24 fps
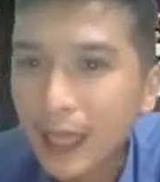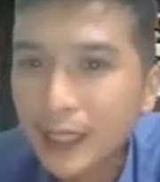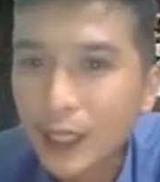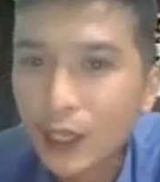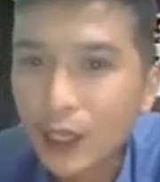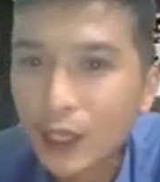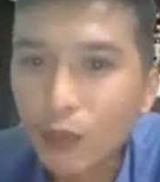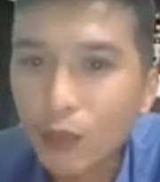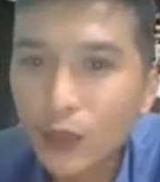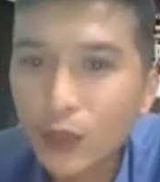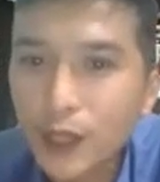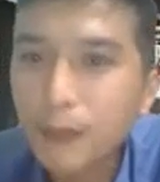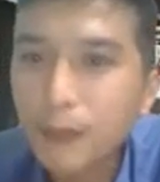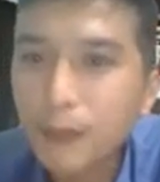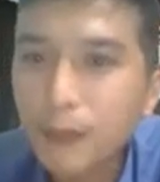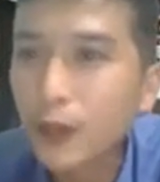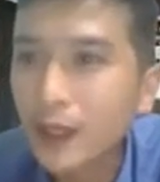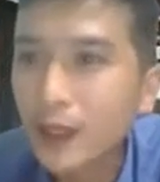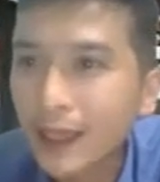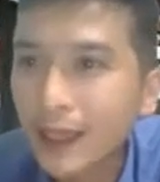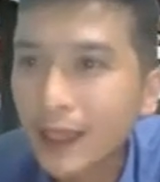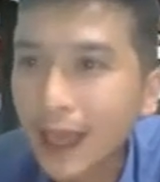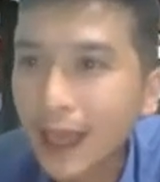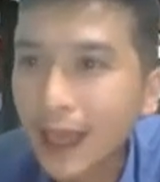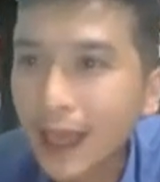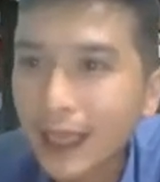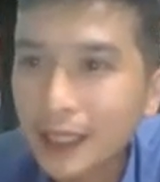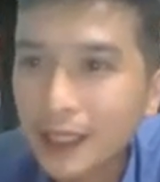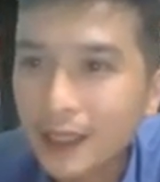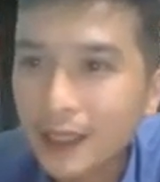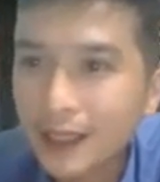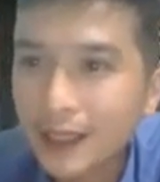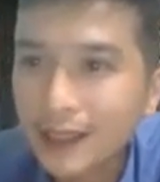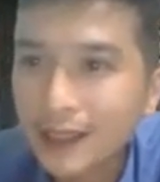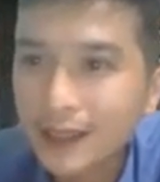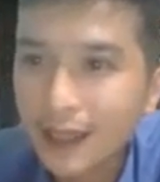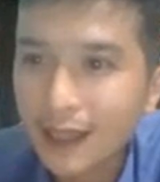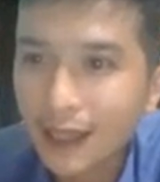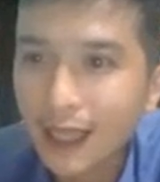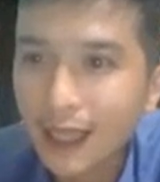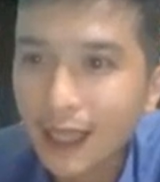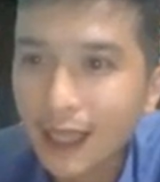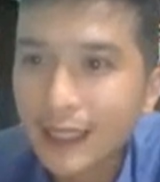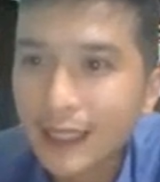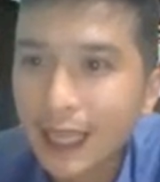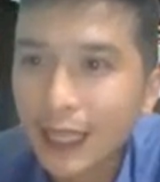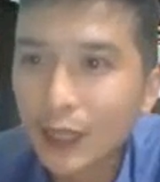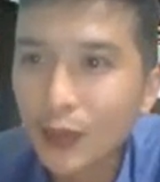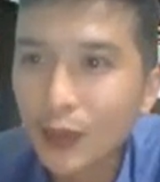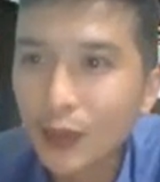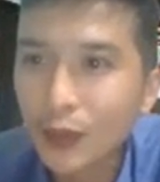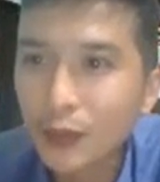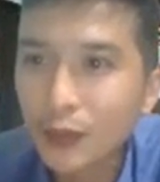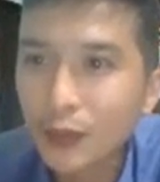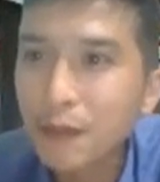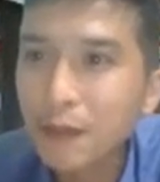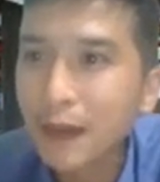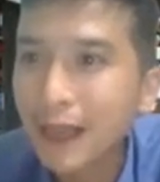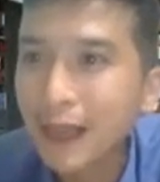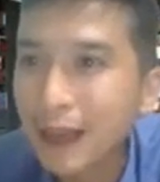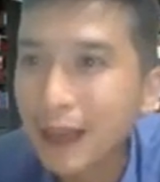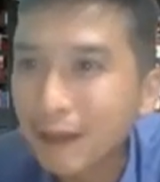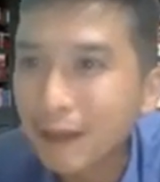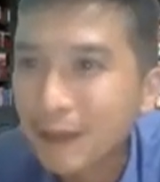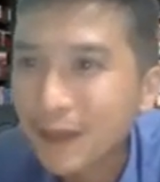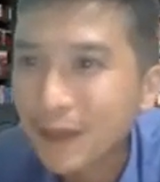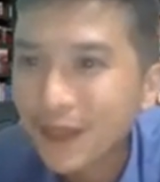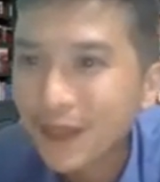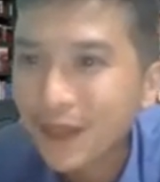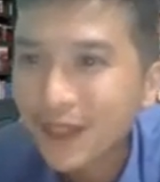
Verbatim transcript: Anh chị có muốn giúp cho người khác được trở thành nhà tiêu dùng giống mình không?